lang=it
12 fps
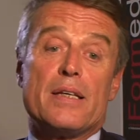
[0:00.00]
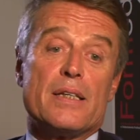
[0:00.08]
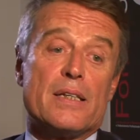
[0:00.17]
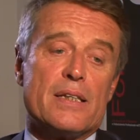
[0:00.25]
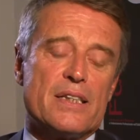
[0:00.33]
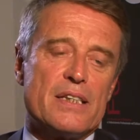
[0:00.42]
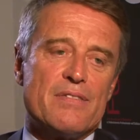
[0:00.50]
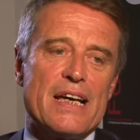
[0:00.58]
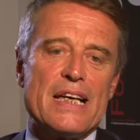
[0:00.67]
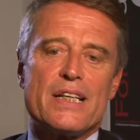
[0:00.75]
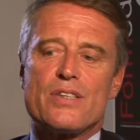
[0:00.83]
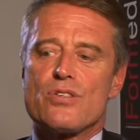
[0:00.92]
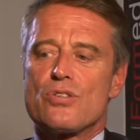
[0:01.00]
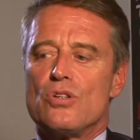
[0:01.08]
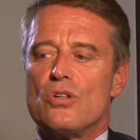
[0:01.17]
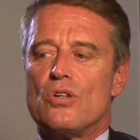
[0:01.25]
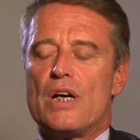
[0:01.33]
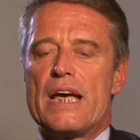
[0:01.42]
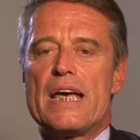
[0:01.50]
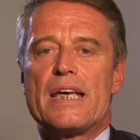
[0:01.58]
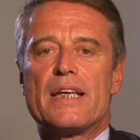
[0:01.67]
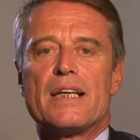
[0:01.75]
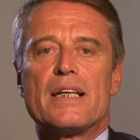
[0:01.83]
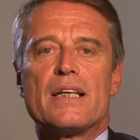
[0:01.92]
Eh, diverso è
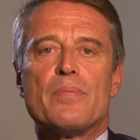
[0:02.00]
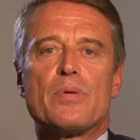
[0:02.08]
il